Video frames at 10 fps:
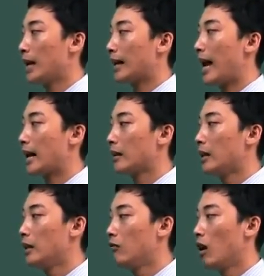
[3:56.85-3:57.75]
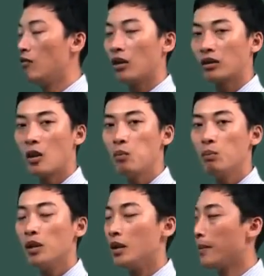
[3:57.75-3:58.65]
đang đi với vận tốc
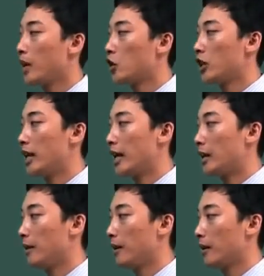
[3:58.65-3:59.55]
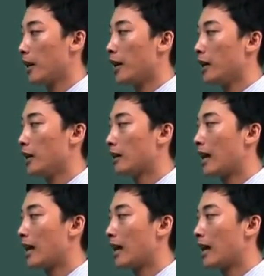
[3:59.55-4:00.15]
mười mét trên giây thì